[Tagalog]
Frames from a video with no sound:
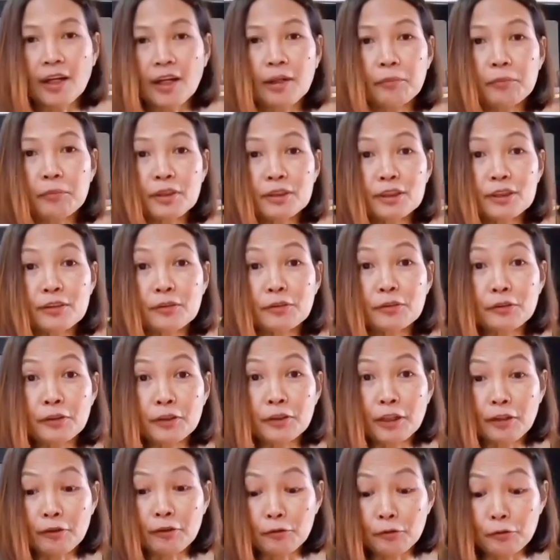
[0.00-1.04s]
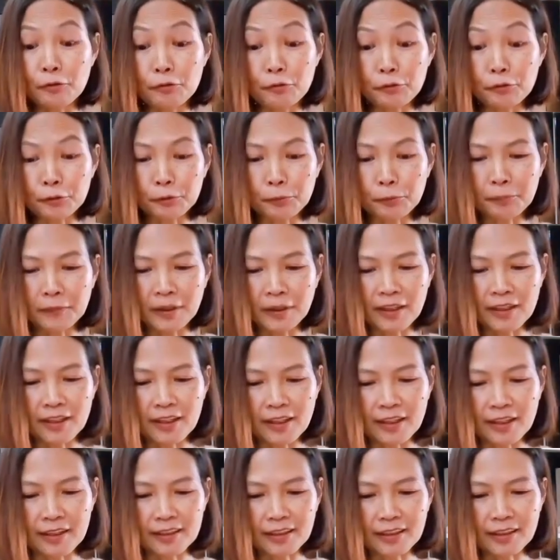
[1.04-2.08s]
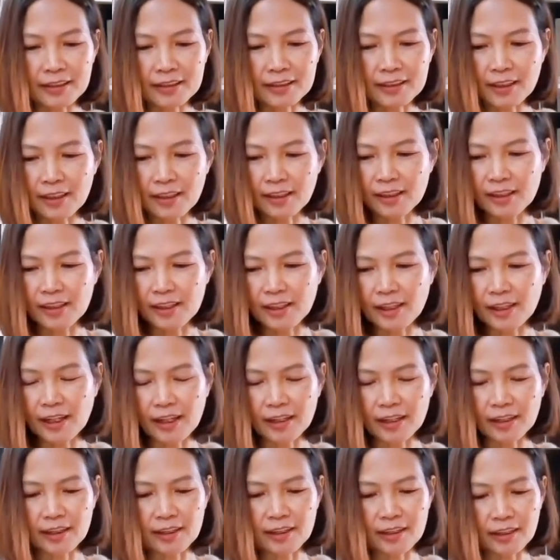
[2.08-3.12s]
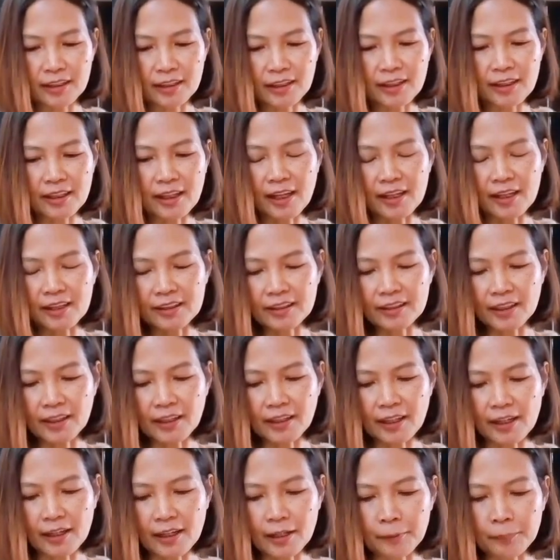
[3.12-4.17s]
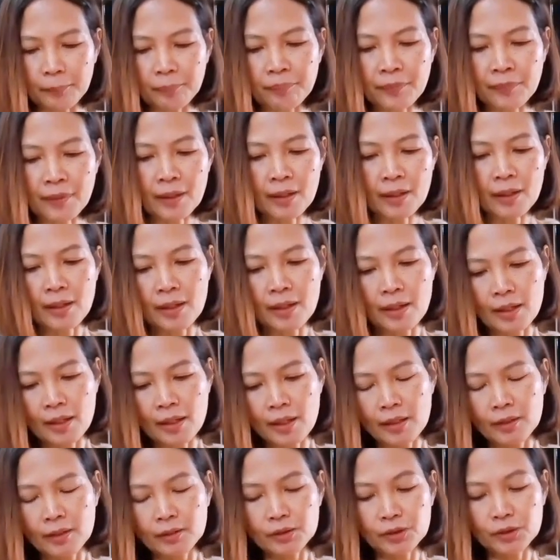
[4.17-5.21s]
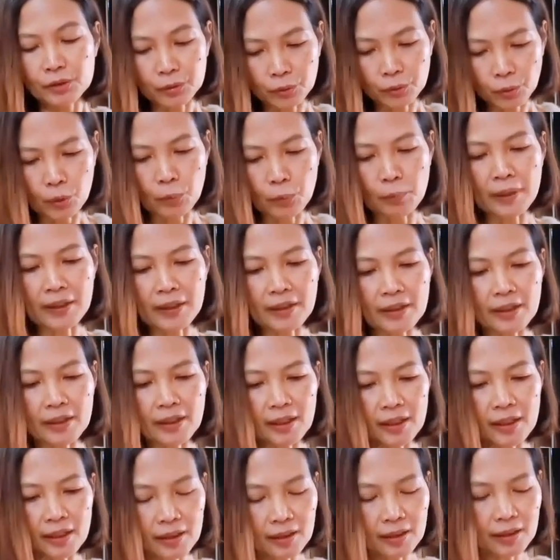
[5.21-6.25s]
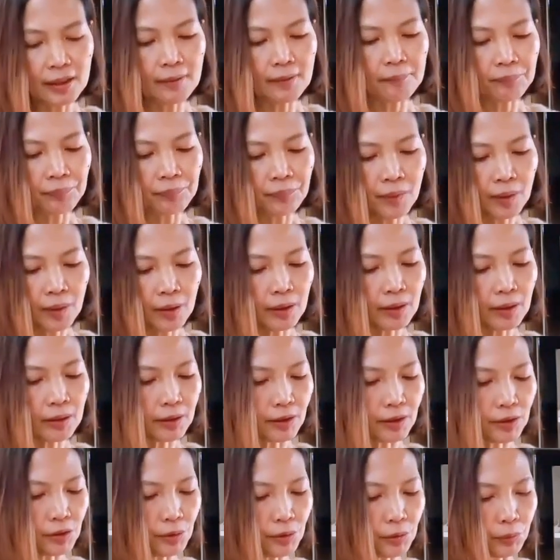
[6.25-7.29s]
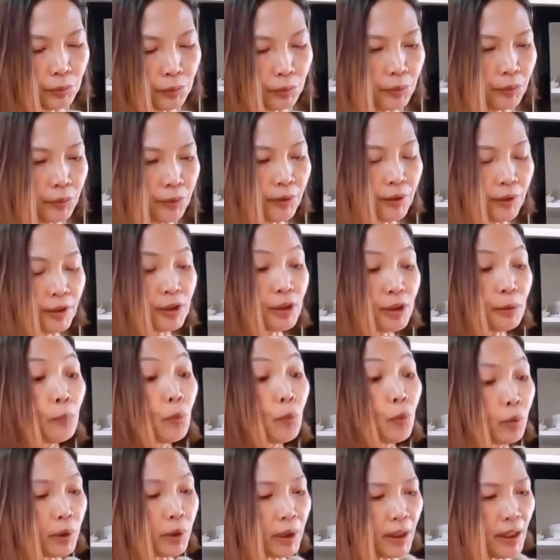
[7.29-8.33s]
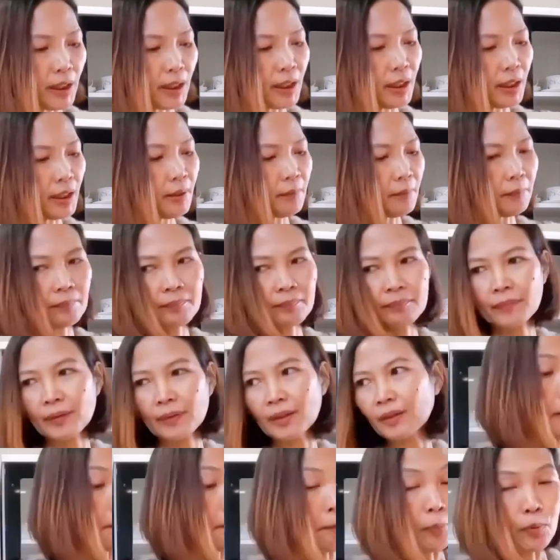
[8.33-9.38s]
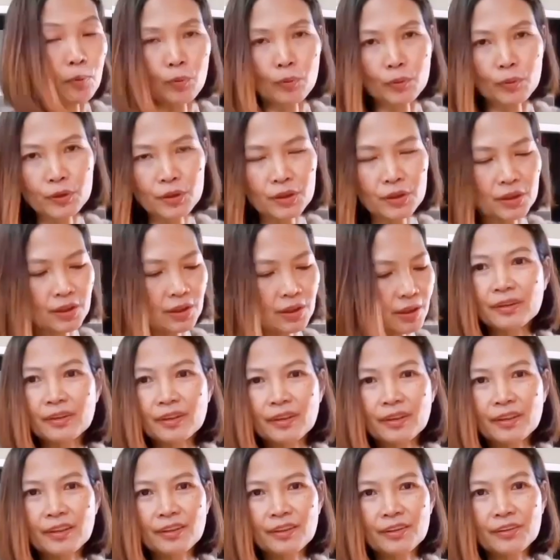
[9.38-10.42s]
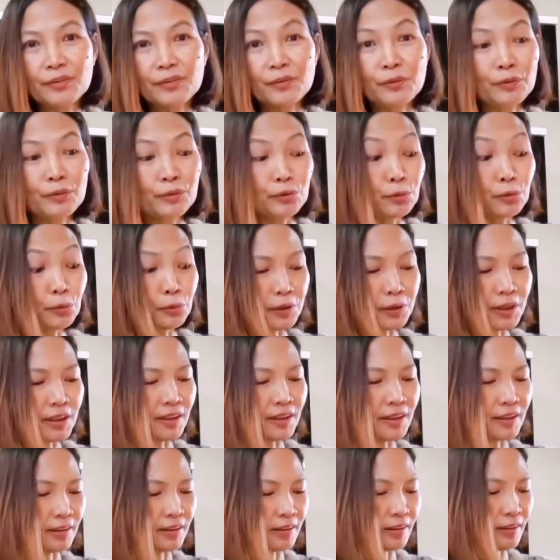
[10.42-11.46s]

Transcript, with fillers: Alam niyo, siguro nagugutom na yan. Tapos kanina ang kinain niya lang, strawberry, tapos yung smoothie, tapos yung juice.